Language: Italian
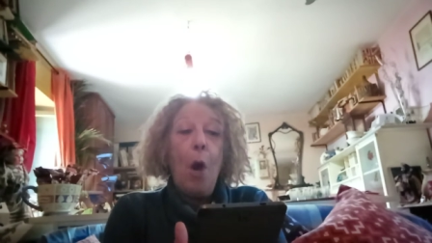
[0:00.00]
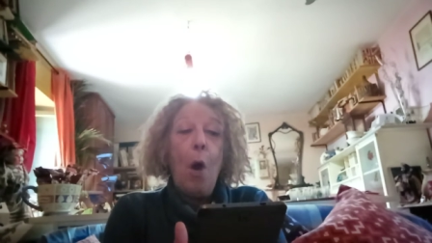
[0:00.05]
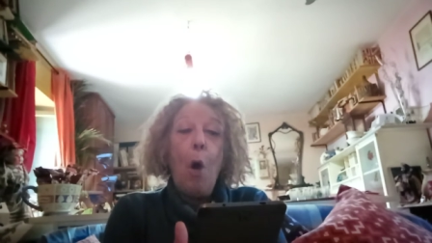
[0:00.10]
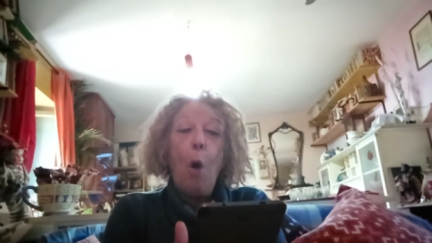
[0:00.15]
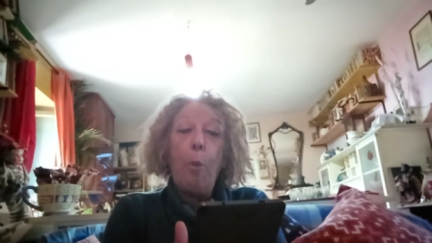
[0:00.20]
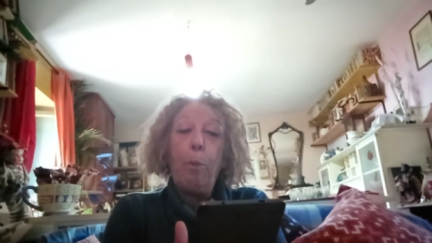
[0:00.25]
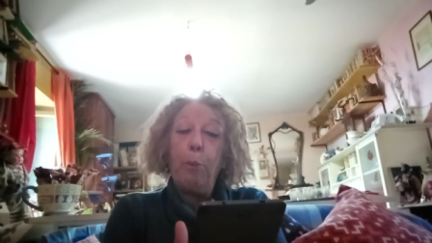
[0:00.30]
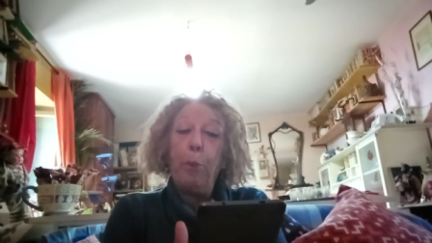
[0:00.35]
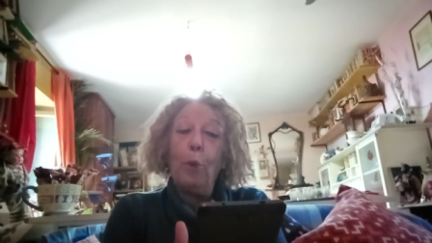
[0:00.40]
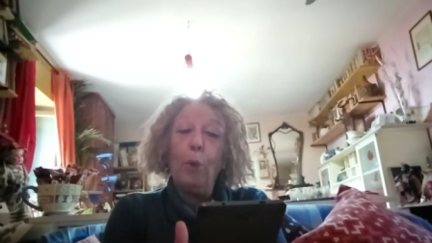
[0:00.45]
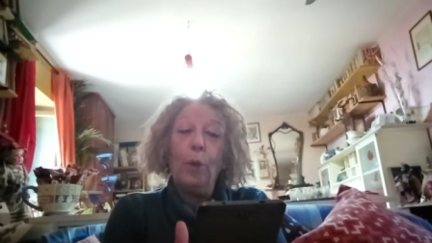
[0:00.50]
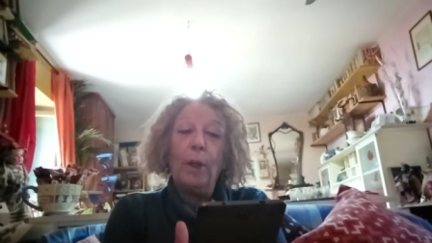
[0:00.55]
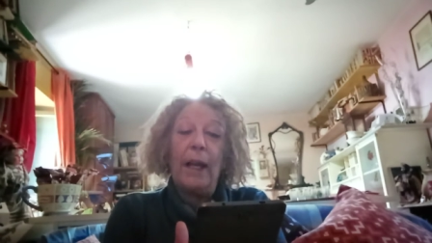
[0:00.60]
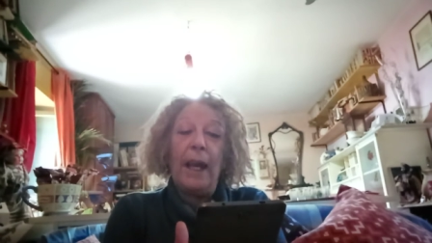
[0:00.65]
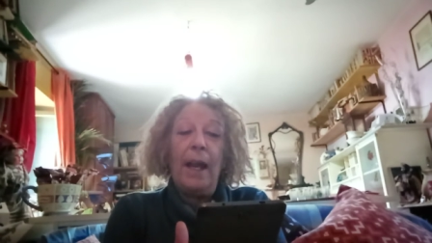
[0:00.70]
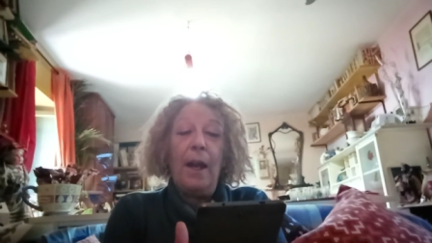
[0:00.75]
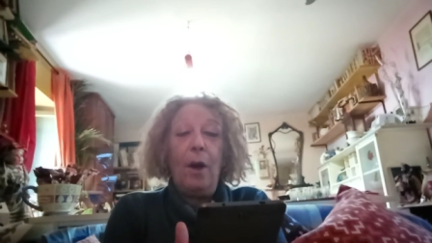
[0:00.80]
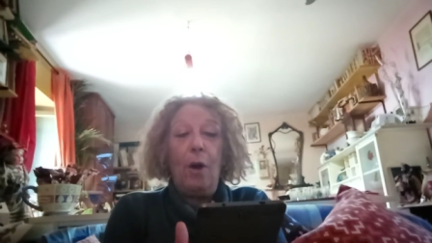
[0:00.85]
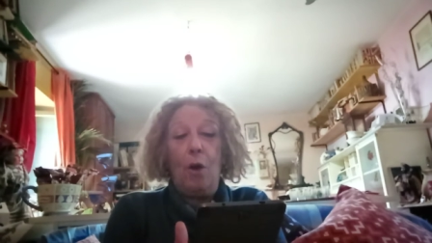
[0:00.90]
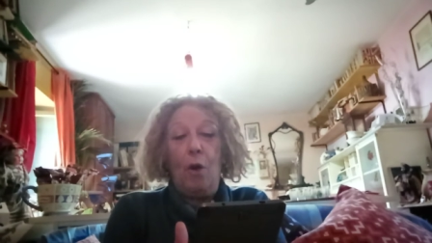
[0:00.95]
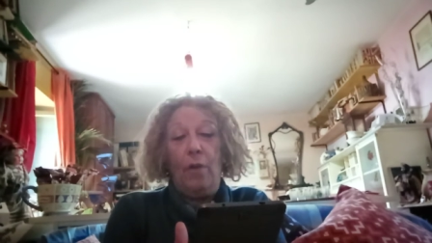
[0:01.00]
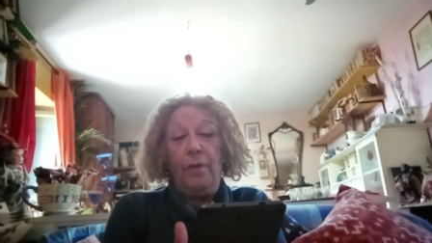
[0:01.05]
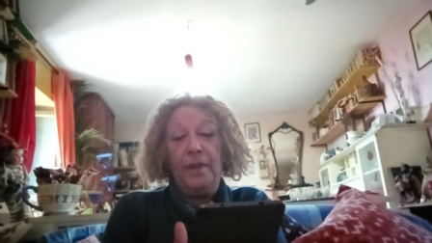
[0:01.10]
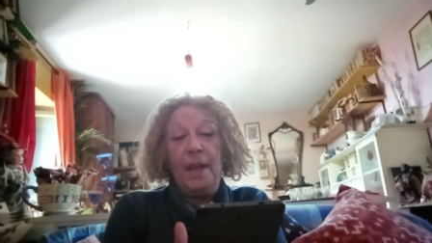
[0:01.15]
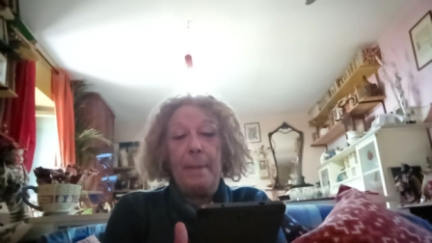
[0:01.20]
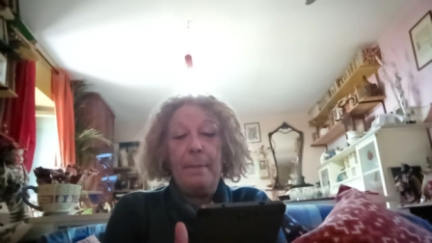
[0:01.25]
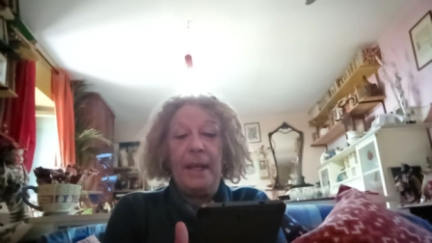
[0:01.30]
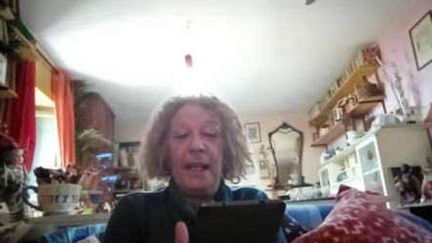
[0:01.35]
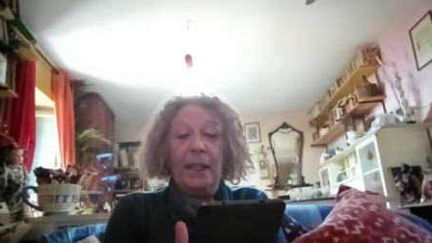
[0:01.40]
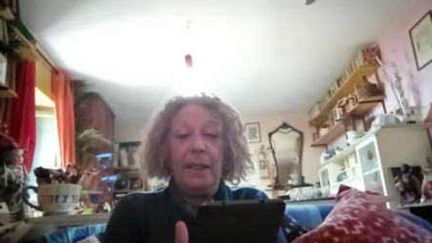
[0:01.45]
Oppure,
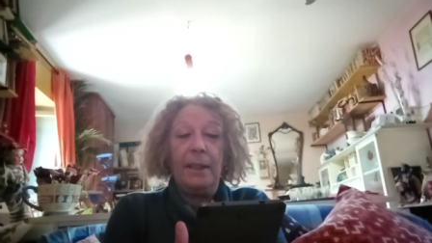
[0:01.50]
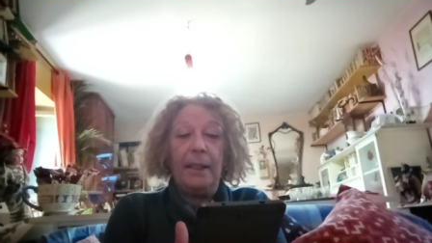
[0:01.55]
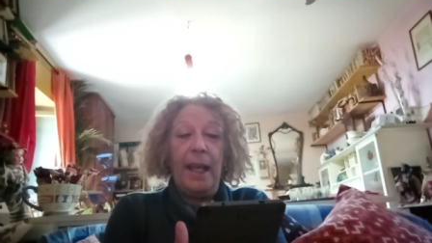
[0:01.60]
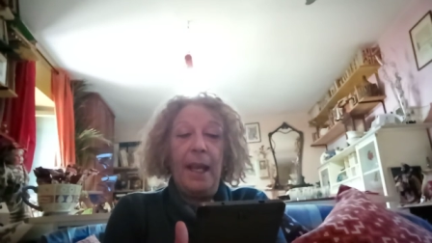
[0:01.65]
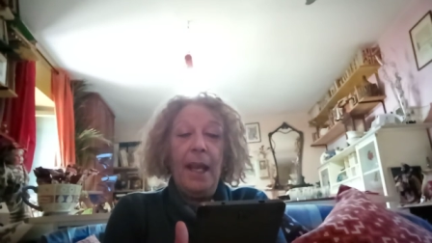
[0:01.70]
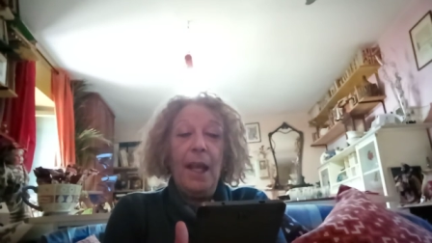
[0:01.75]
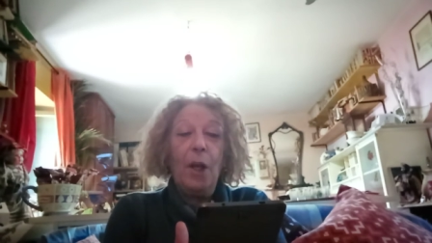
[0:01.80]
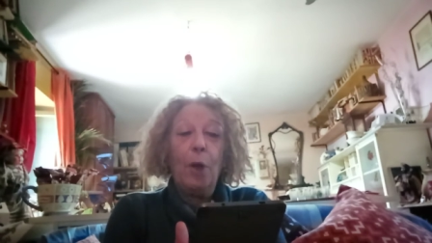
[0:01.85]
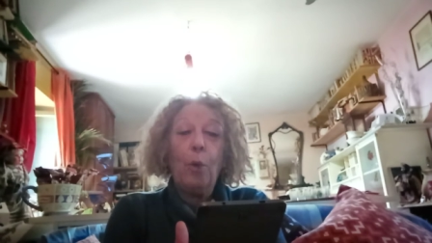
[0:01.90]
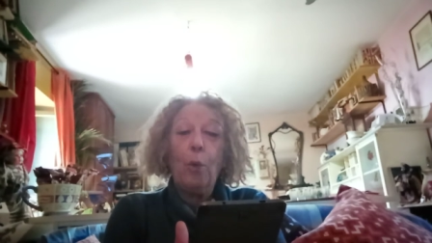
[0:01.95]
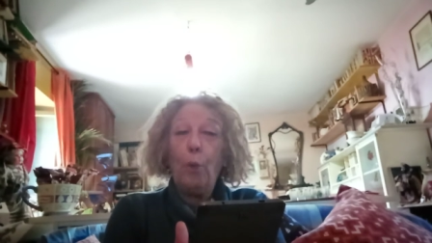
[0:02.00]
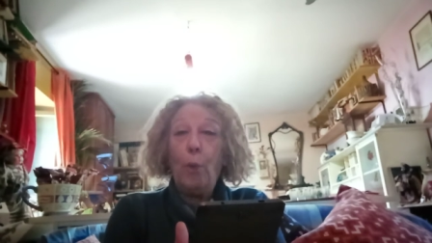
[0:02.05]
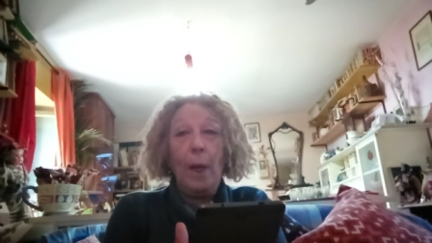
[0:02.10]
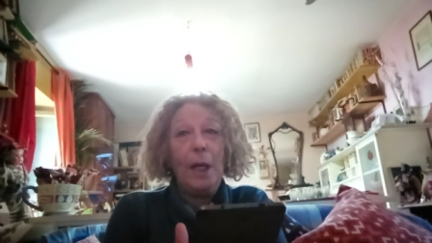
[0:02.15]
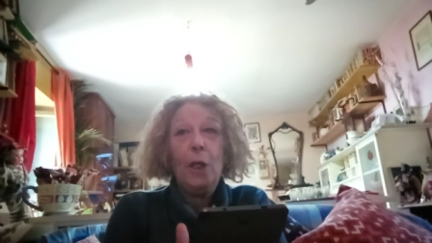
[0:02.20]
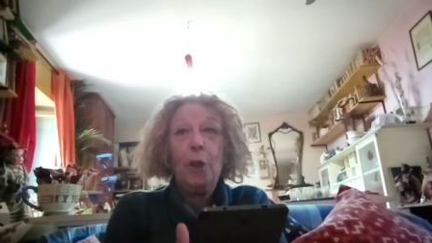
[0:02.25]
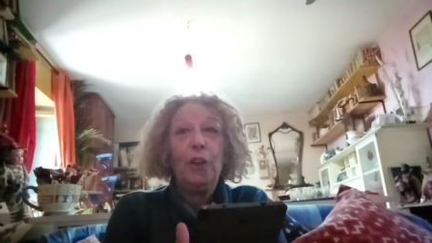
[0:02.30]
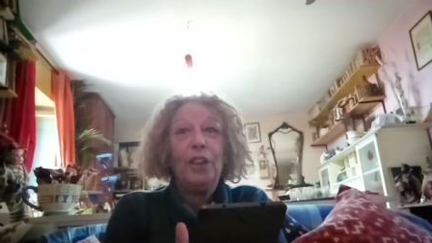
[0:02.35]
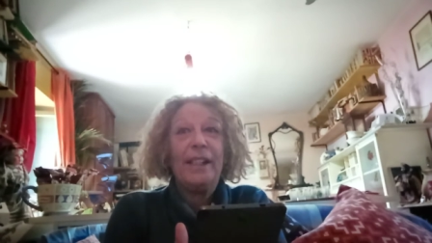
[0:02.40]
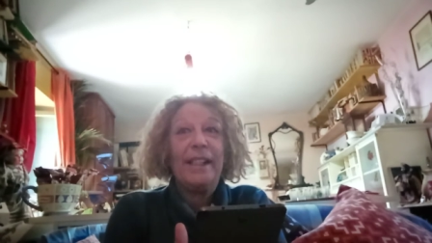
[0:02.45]
ovviamente, quello di